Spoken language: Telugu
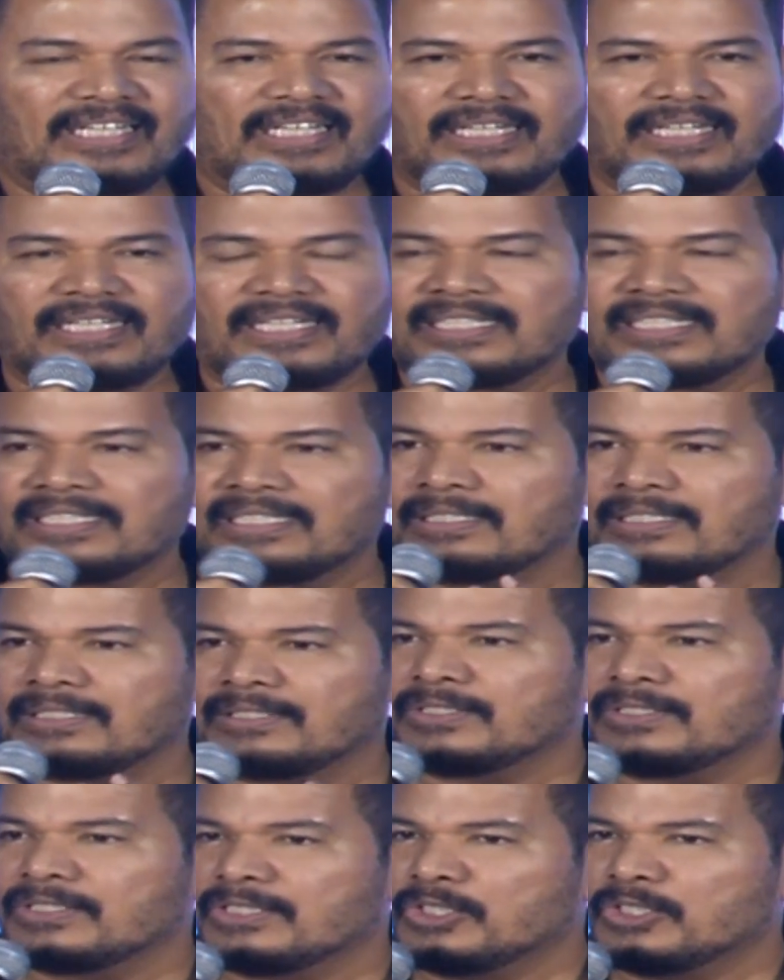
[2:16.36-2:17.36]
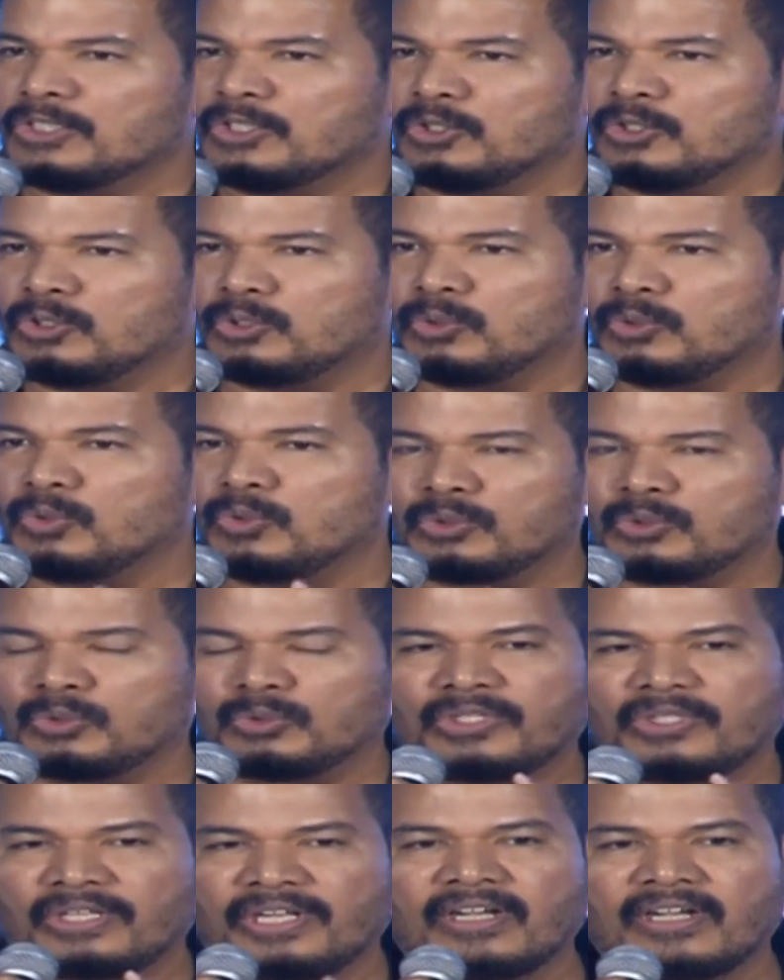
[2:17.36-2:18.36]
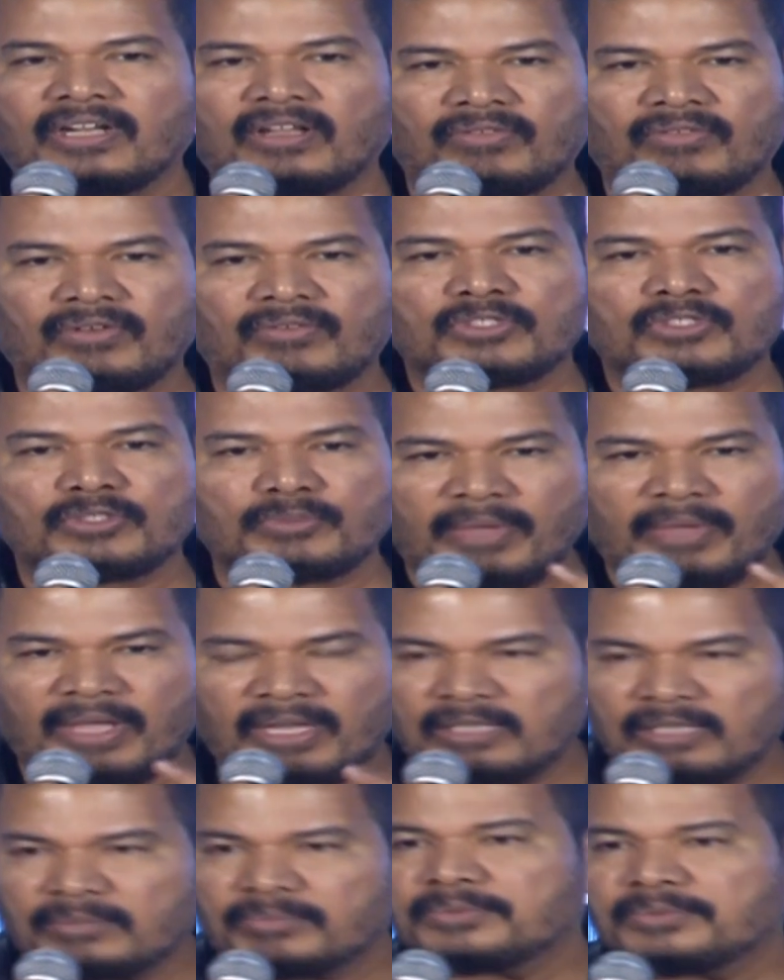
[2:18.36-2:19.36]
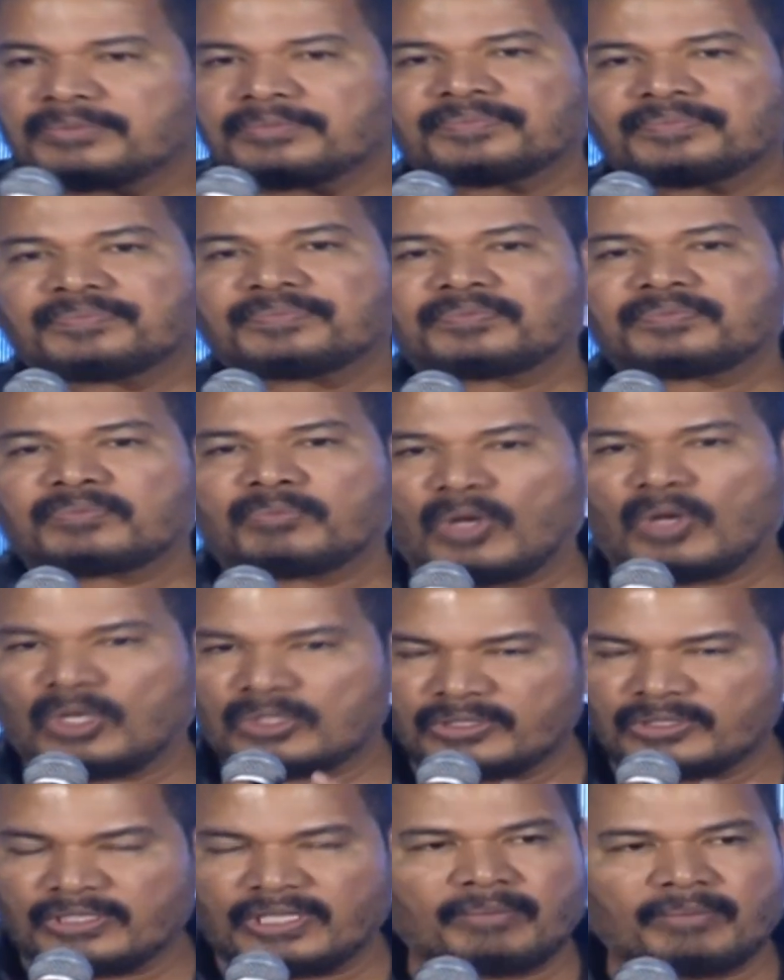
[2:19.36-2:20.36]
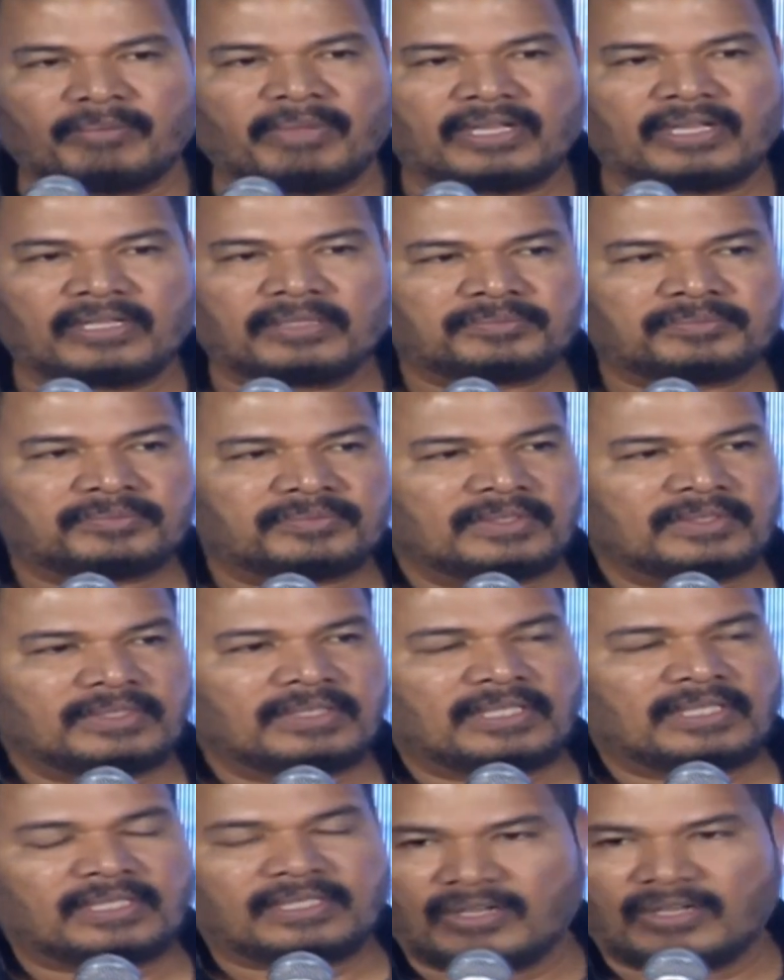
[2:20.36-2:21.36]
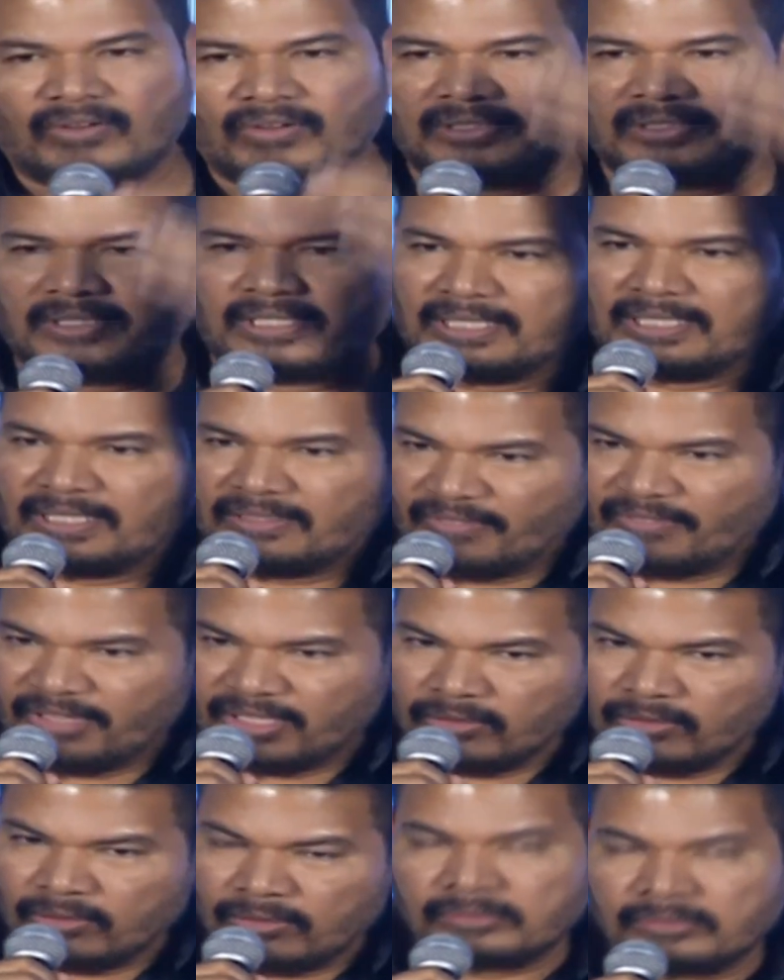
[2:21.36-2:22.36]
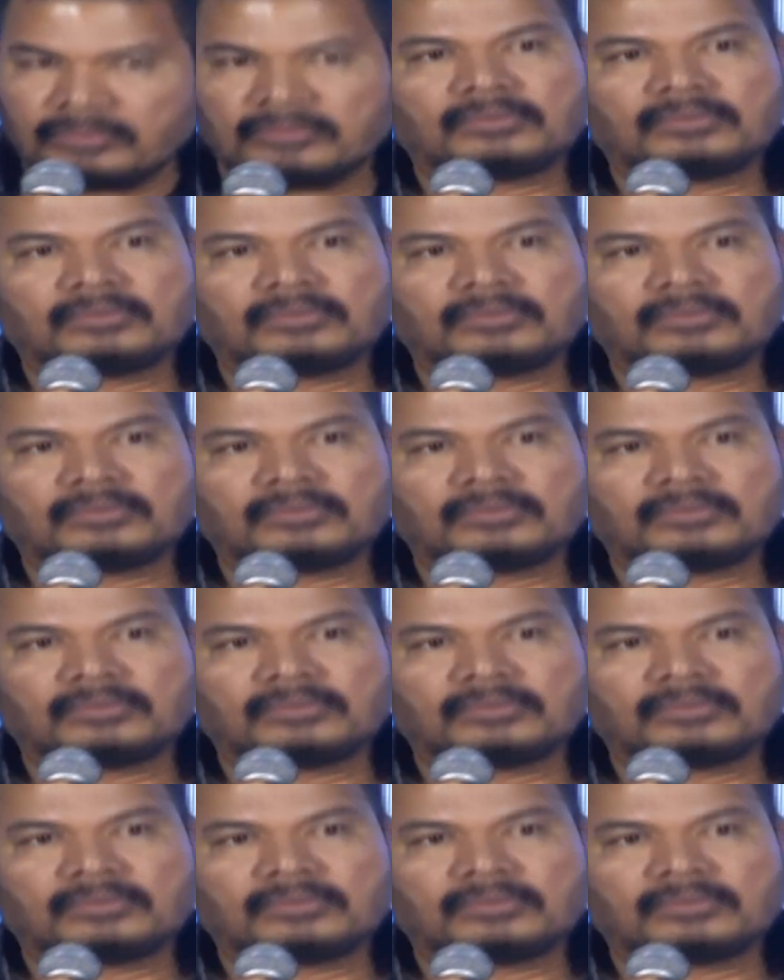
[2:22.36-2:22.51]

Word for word: అంటే టూ టు త్రీ అండ్ హాఫ్ అవర్స్ మేకప్ ప్రాస్థెటిక్ మేకప్ తర్వాత విగ్గు